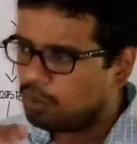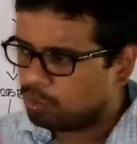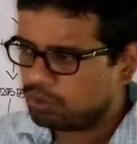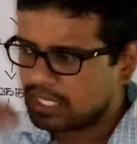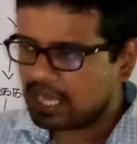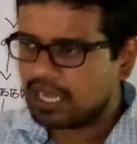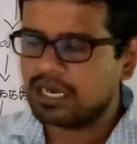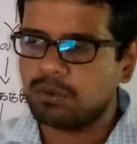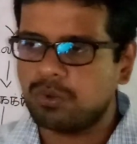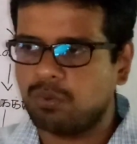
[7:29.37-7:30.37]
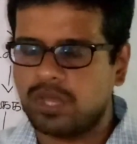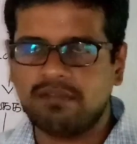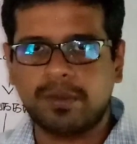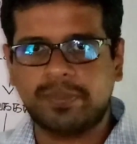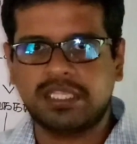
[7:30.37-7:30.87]
கூடுதலாக எங்களுடைய உடல்
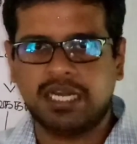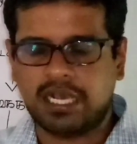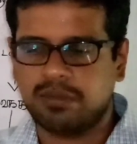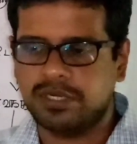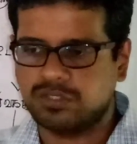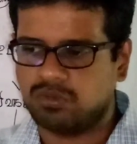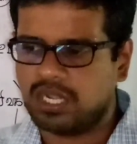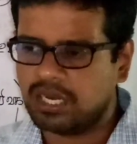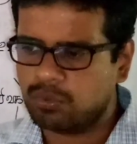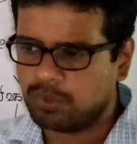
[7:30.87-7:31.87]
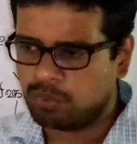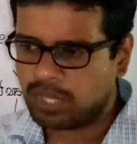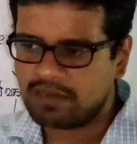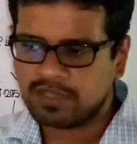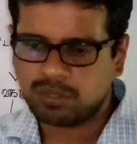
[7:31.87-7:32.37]
வெப்பத்தை இழக்கும்னு சொன்னால் எங்களுடைய
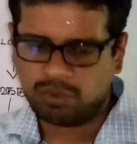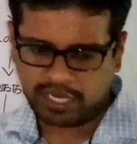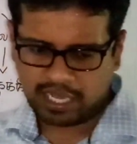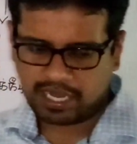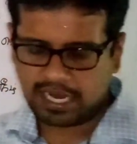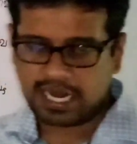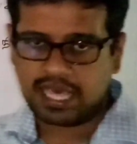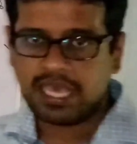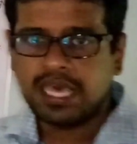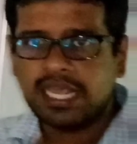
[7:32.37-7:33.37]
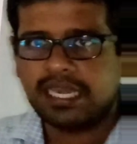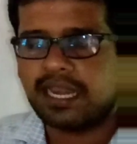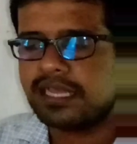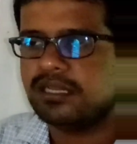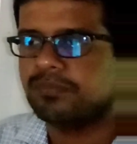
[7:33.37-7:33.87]
உடல் வந்து குளிர்காலங்களில் நடுங்